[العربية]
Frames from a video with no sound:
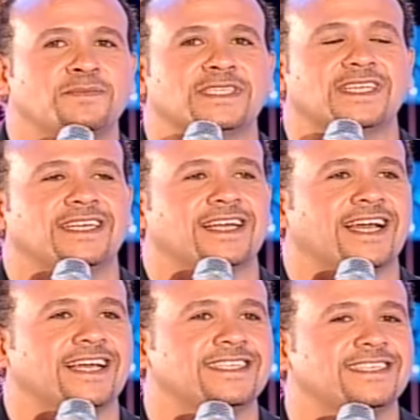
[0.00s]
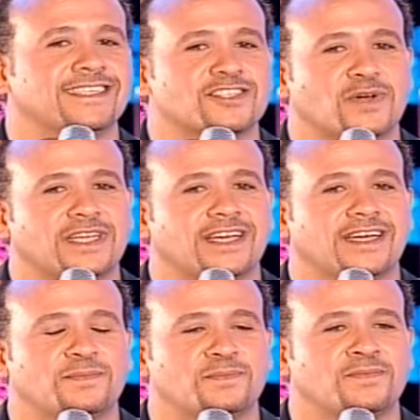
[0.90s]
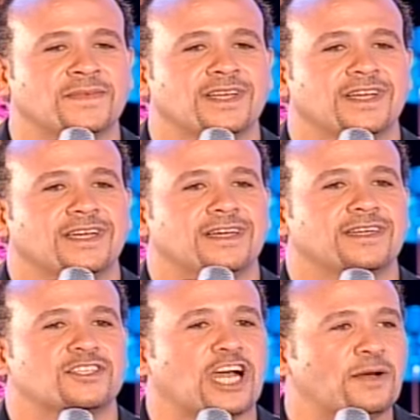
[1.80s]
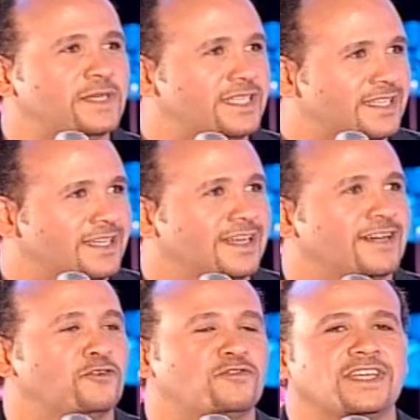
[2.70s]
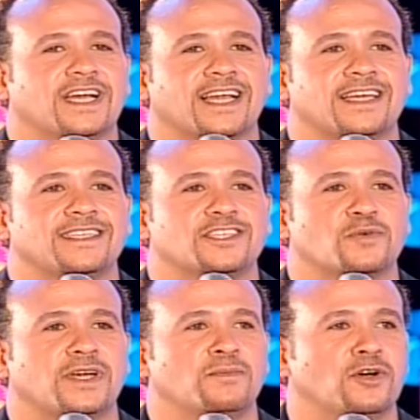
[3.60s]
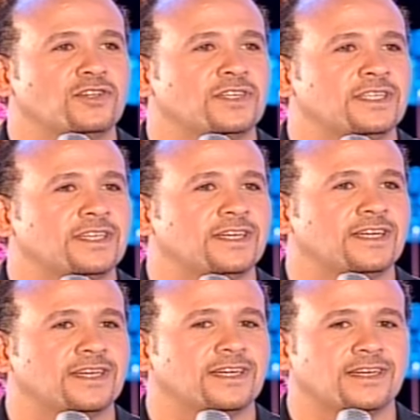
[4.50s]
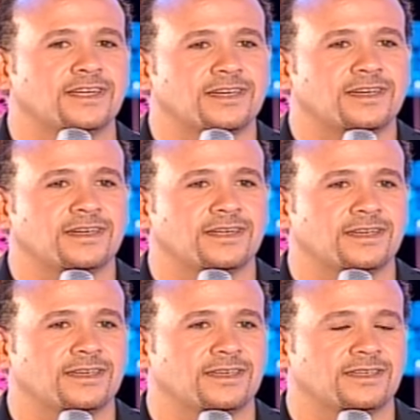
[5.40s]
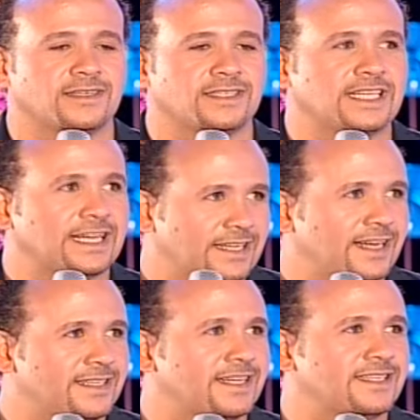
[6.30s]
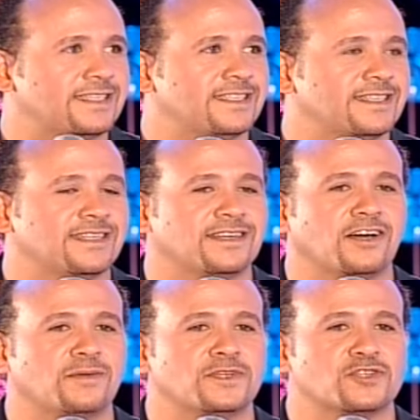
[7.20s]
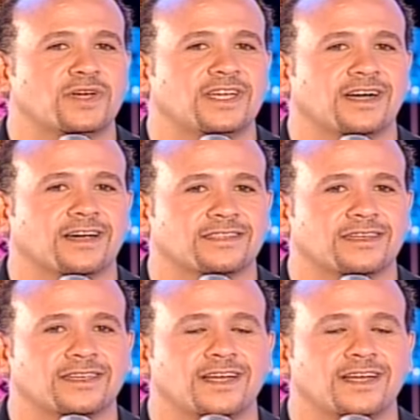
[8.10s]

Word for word: في مثلا اغاني شويه آه، شعبي وفي اغاني شويه مودرن آه، زياده يعني آه، غربي شويه اكثر